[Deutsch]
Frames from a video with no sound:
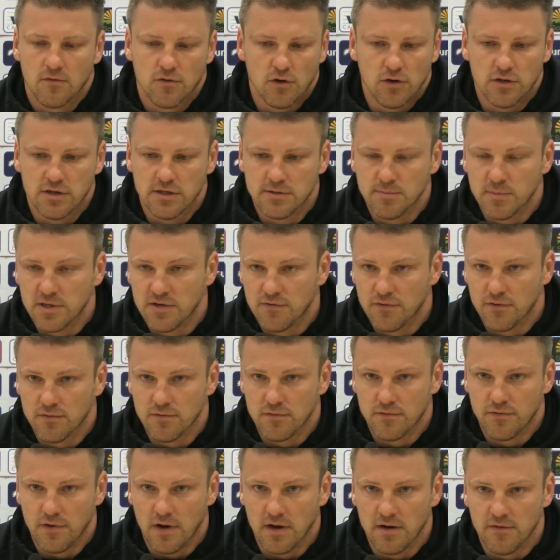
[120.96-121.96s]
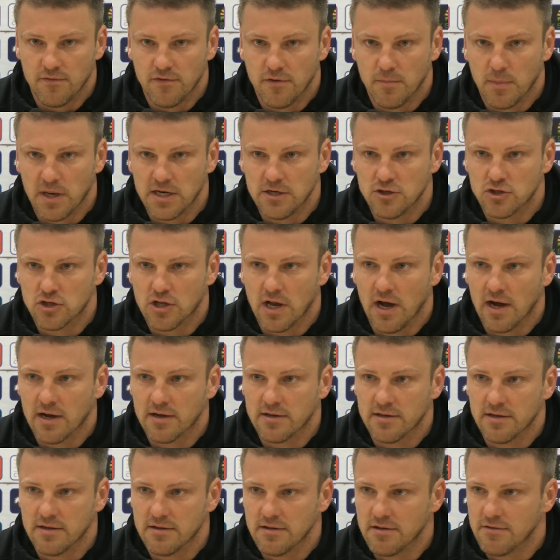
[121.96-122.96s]
freut es mich vor allem für Manni
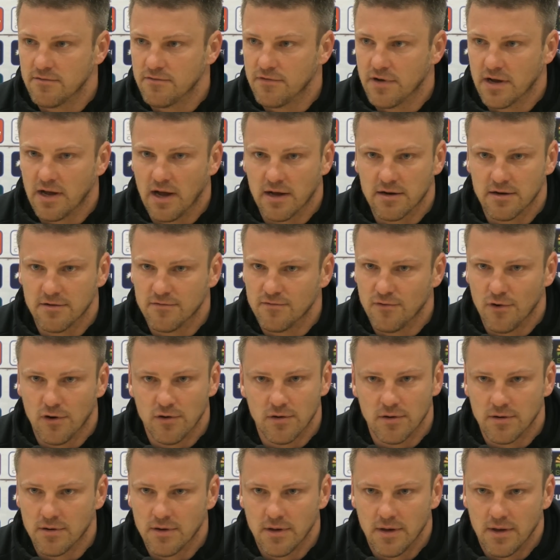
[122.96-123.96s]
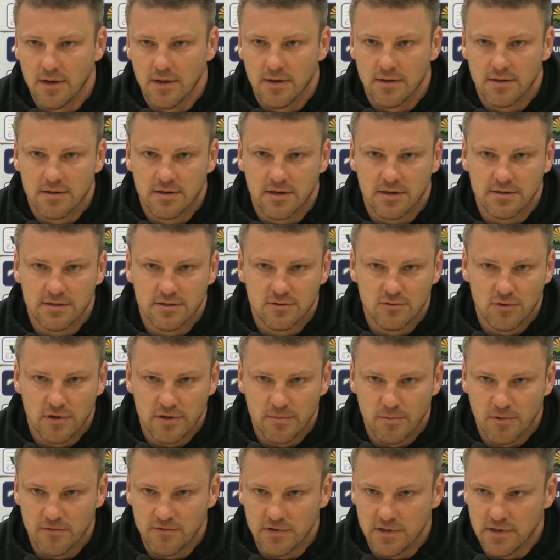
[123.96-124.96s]
Starke, der in den vergangenen Wochen, ich kann es nur
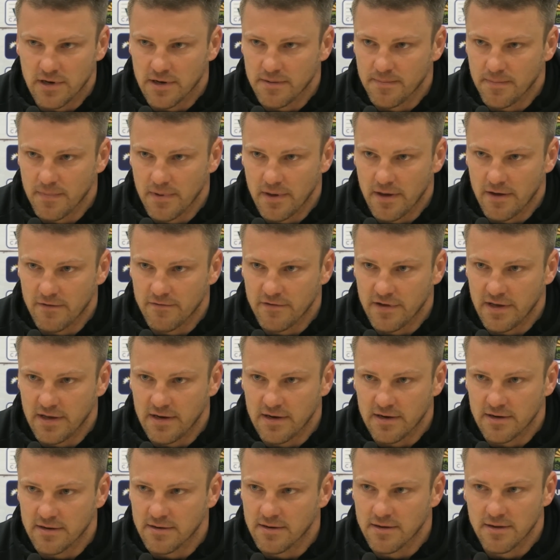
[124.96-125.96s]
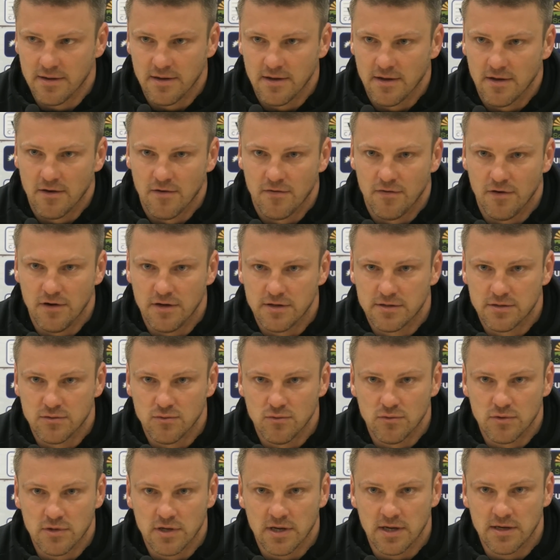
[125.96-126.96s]
immer wieder erwähnen, völlig
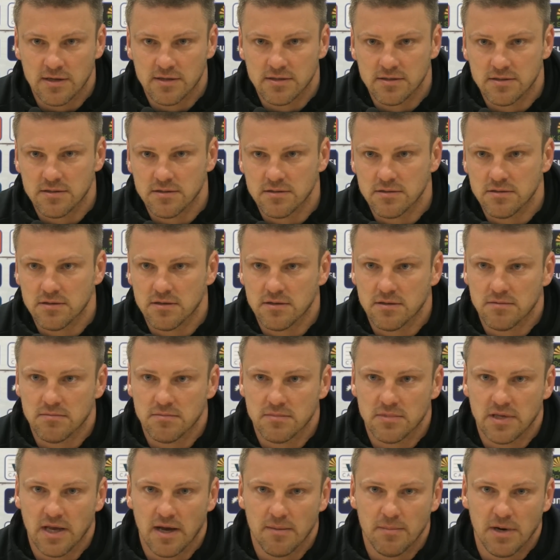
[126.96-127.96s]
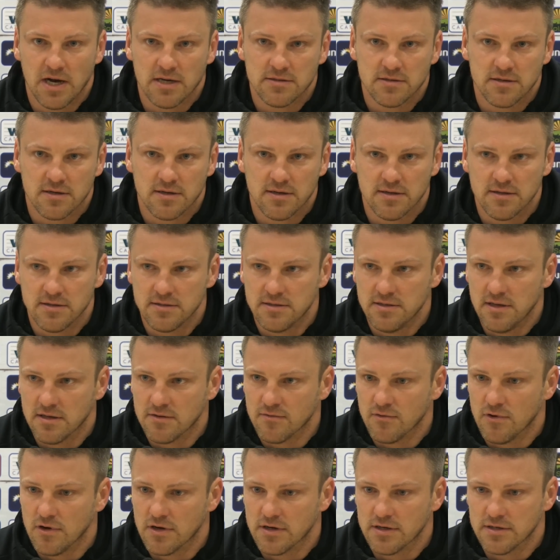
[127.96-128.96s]
zu Unrecht ähm, dermaßen
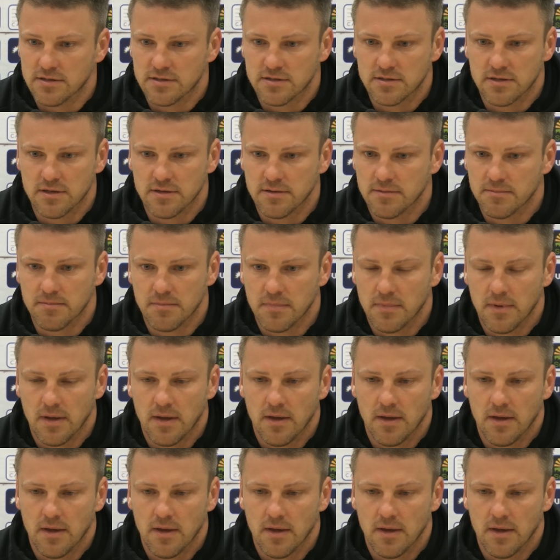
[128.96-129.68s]
kritisiert worden ist. Ähm,